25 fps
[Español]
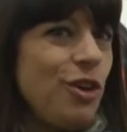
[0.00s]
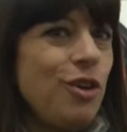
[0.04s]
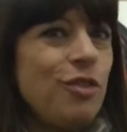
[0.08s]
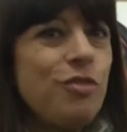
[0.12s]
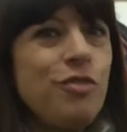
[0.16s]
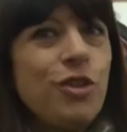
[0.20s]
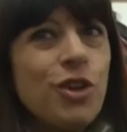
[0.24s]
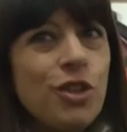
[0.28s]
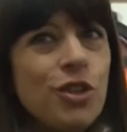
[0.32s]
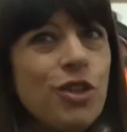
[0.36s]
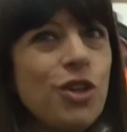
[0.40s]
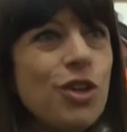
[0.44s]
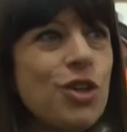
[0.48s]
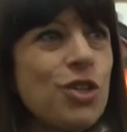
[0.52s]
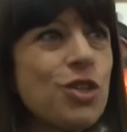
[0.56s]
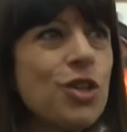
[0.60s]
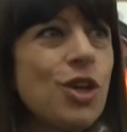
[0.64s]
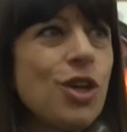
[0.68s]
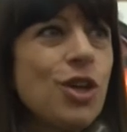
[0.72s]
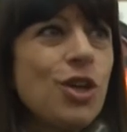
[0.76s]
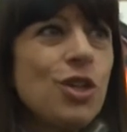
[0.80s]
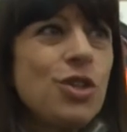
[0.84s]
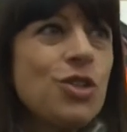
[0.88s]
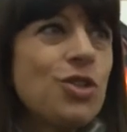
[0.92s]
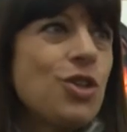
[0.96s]
Los fondos
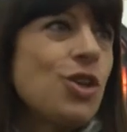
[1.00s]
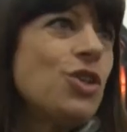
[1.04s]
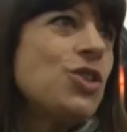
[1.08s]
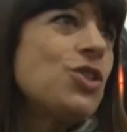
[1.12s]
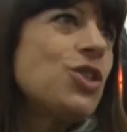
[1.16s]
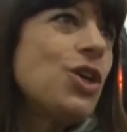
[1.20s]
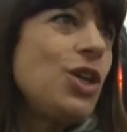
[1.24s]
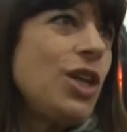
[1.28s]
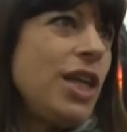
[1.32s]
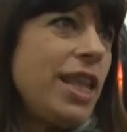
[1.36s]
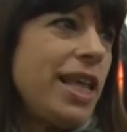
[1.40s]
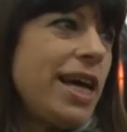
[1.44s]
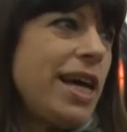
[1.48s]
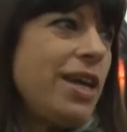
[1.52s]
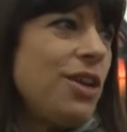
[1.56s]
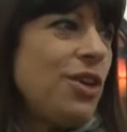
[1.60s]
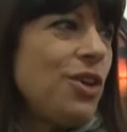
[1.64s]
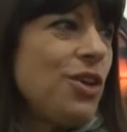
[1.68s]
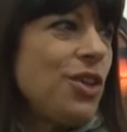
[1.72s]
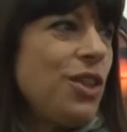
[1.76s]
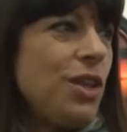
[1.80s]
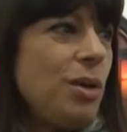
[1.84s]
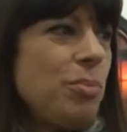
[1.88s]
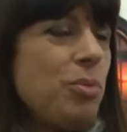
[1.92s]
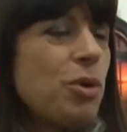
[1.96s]
son
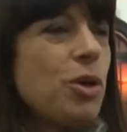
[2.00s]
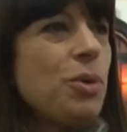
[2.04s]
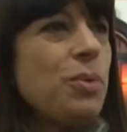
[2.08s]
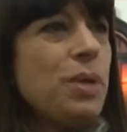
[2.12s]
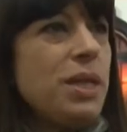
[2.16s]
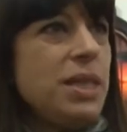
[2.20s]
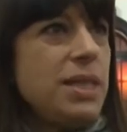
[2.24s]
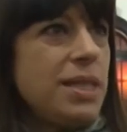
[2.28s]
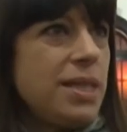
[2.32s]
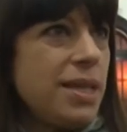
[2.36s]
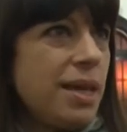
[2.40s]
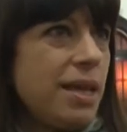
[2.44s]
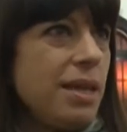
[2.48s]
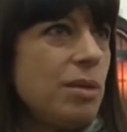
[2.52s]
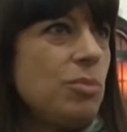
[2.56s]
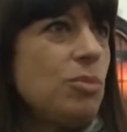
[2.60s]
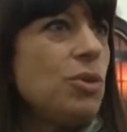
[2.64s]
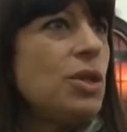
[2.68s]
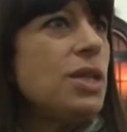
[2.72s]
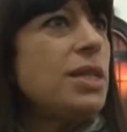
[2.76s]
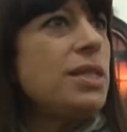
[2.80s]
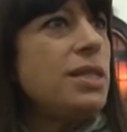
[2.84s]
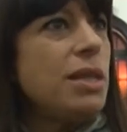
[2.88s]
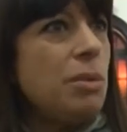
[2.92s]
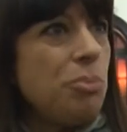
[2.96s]
solidarios de provincia, de
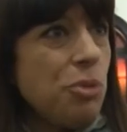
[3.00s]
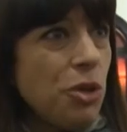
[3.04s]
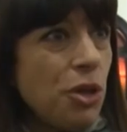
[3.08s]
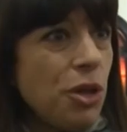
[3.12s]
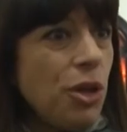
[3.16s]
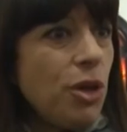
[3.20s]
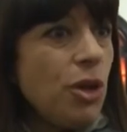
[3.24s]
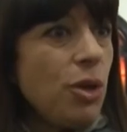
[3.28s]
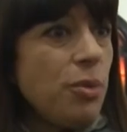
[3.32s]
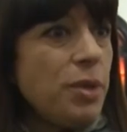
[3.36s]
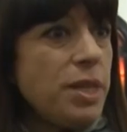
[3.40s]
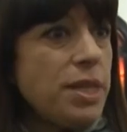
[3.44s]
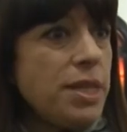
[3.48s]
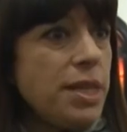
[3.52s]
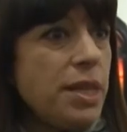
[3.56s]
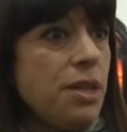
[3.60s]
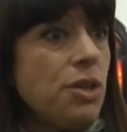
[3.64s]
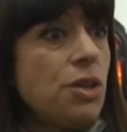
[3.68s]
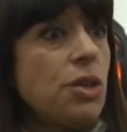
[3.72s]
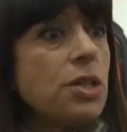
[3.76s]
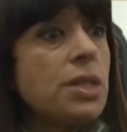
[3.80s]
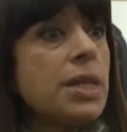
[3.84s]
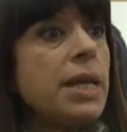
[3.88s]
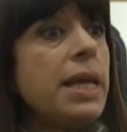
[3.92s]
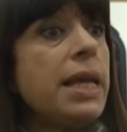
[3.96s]
municipio, de los
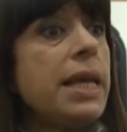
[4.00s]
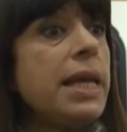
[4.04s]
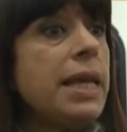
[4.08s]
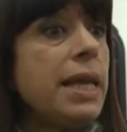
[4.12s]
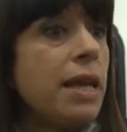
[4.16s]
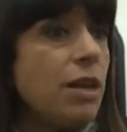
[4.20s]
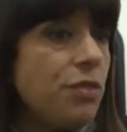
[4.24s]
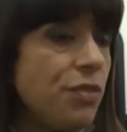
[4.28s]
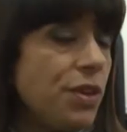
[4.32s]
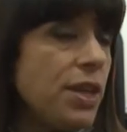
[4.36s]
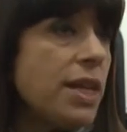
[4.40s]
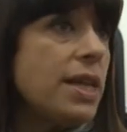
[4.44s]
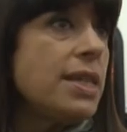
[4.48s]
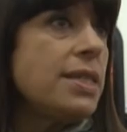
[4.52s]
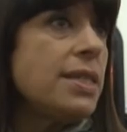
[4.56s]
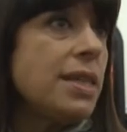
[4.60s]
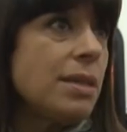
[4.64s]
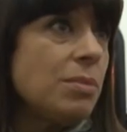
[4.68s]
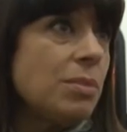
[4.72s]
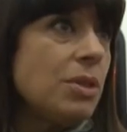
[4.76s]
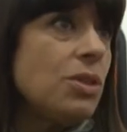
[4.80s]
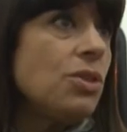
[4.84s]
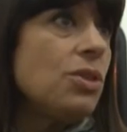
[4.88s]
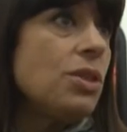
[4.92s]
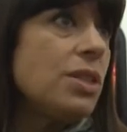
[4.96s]
vecinos y el
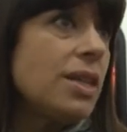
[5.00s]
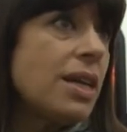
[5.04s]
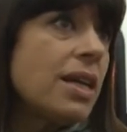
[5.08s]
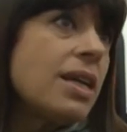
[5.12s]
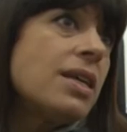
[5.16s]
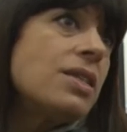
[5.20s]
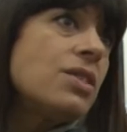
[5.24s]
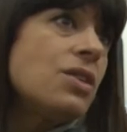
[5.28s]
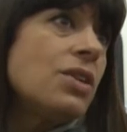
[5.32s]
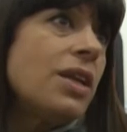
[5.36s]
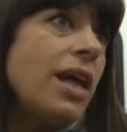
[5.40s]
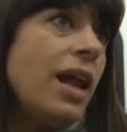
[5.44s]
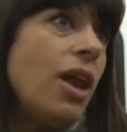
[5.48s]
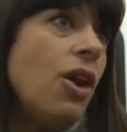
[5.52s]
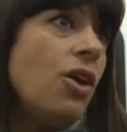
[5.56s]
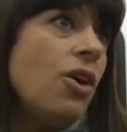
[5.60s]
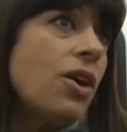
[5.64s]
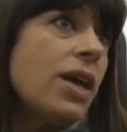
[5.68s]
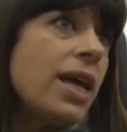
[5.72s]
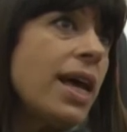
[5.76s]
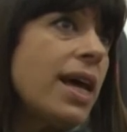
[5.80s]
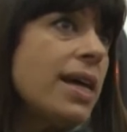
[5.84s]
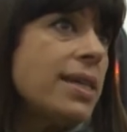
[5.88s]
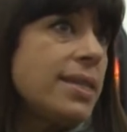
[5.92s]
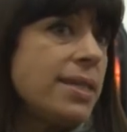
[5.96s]
financiamiento internacional
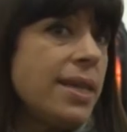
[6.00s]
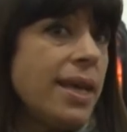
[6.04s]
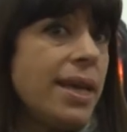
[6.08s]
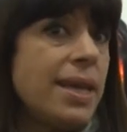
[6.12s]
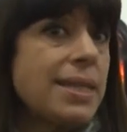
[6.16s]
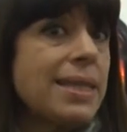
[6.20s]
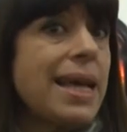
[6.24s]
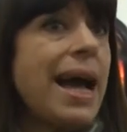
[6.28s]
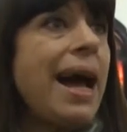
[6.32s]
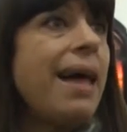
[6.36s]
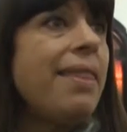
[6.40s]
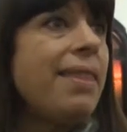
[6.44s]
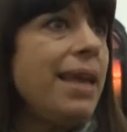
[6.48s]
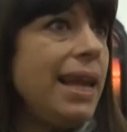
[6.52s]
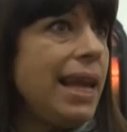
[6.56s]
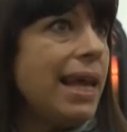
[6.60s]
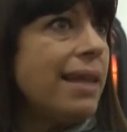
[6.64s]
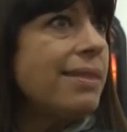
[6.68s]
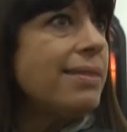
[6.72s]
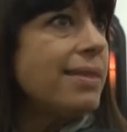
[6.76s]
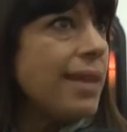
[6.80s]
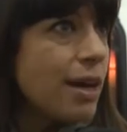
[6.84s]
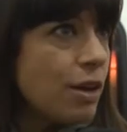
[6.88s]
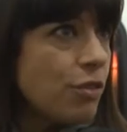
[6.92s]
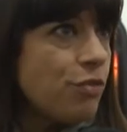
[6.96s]
lo que hace es
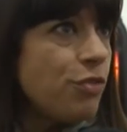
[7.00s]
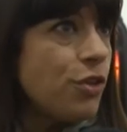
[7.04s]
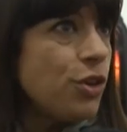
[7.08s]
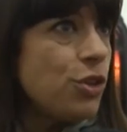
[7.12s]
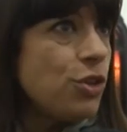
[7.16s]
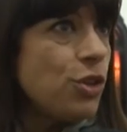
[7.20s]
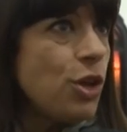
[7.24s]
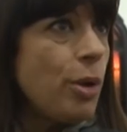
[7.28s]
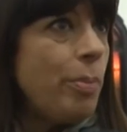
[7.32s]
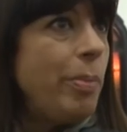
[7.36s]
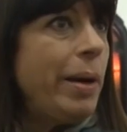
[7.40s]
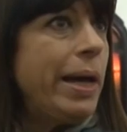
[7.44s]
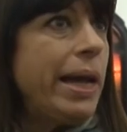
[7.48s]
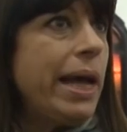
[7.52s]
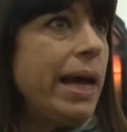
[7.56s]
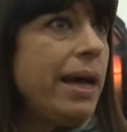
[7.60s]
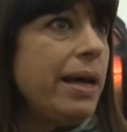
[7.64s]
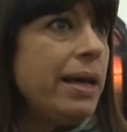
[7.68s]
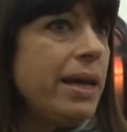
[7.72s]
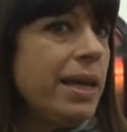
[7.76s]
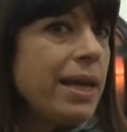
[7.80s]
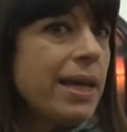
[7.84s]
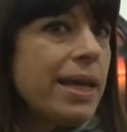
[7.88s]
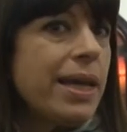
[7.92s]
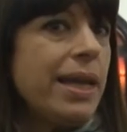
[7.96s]
adelantar fondos para
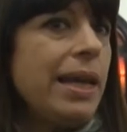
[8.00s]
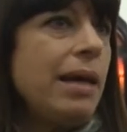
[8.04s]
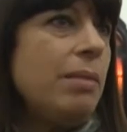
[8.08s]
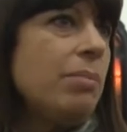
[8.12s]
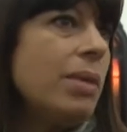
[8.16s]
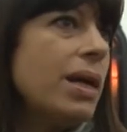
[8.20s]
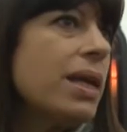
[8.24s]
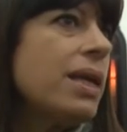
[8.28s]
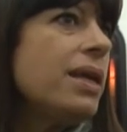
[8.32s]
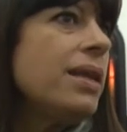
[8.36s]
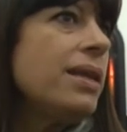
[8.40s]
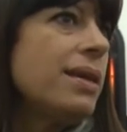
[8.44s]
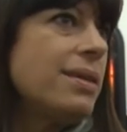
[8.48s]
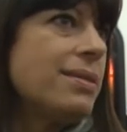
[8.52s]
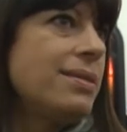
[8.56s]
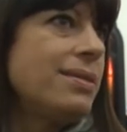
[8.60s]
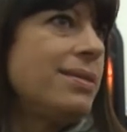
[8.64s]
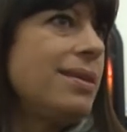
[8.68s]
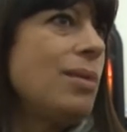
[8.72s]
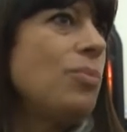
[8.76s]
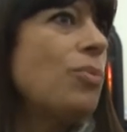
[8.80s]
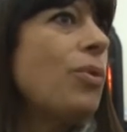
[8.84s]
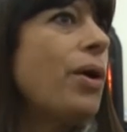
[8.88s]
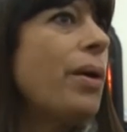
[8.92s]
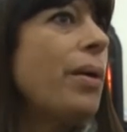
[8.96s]
que la máquina
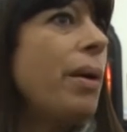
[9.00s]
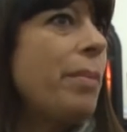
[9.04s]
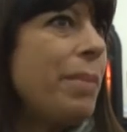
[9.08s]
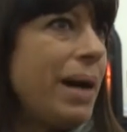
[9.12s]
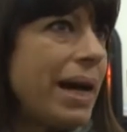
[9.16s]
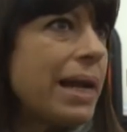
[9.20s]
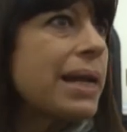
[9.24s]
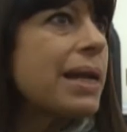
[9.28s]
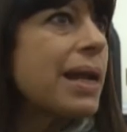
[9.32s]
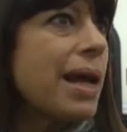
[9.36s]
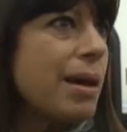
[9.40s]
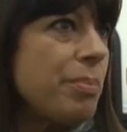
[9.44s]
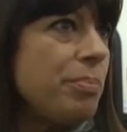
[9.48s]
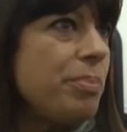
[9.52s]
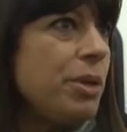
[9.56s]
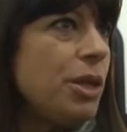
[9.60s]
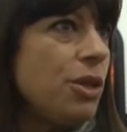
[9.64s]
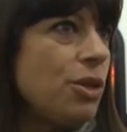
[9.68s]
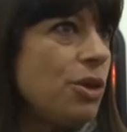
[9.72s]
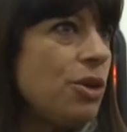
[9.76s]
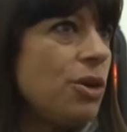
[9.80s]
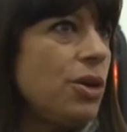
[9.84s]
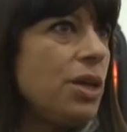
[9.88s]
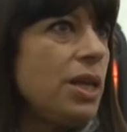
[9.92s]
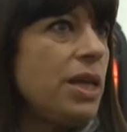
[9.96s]
se mueva más
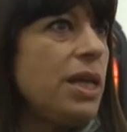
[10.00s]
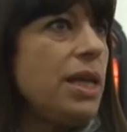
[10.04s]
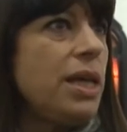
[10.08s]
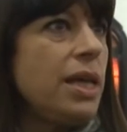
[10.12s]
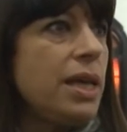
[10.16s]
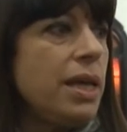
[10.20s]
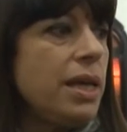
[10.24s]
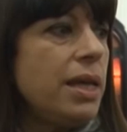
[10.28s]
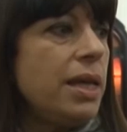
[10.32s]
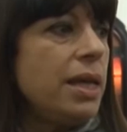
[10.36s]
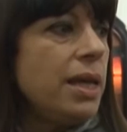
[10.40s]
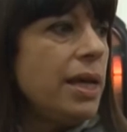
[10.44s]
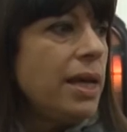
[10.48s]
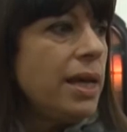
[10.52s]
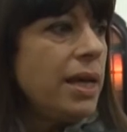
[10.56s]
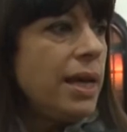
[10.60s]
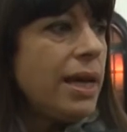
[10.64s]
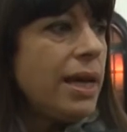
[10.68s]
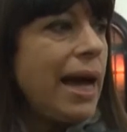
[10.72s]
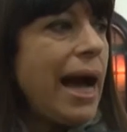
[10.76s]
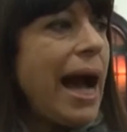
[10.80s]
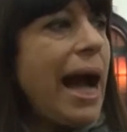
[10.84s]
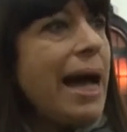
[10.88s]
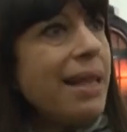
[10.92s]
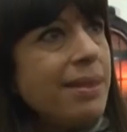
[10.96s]
rápido y
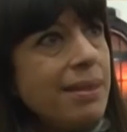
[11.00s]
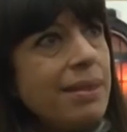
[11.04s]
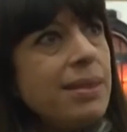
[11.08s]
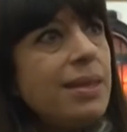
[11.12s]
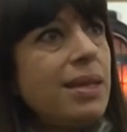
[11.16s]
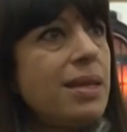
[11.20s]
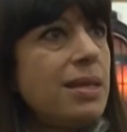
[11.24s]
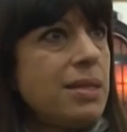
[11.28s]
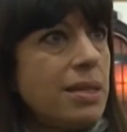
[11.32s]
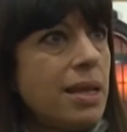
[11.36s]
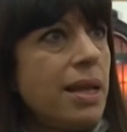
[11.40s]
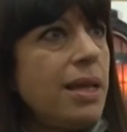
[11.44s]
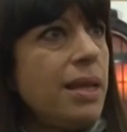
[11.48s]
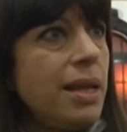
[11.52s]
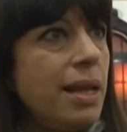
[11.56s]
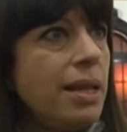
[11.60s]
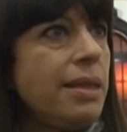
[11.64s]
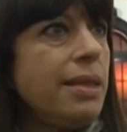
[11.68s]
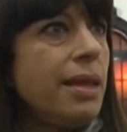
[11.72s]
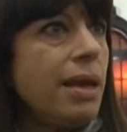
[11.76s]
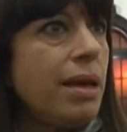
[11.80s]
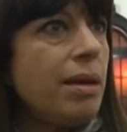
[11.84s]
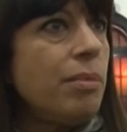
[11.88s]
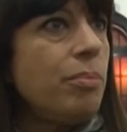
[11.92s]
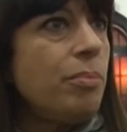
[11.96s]
antes en
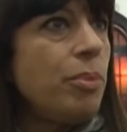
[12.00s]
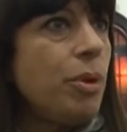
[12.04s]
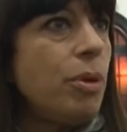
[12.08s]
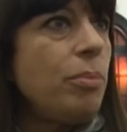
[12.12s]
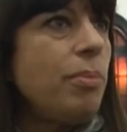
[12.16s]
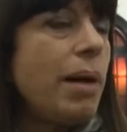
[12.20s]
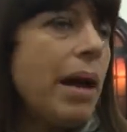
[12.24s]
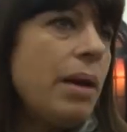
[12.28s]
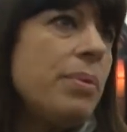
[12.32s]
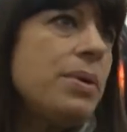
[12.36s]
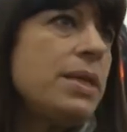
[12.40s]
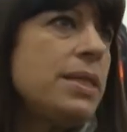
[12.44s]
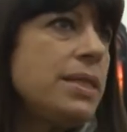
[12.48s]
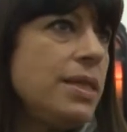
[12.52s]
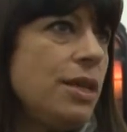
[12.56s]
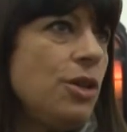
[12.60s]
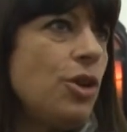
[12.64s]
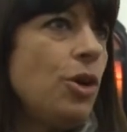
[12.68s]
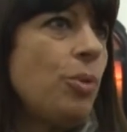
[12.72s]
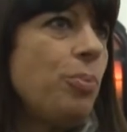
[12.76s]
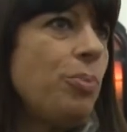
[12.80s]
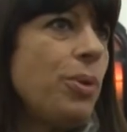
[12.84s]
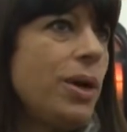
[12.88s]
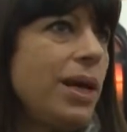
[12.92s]
el tiempo más vecinos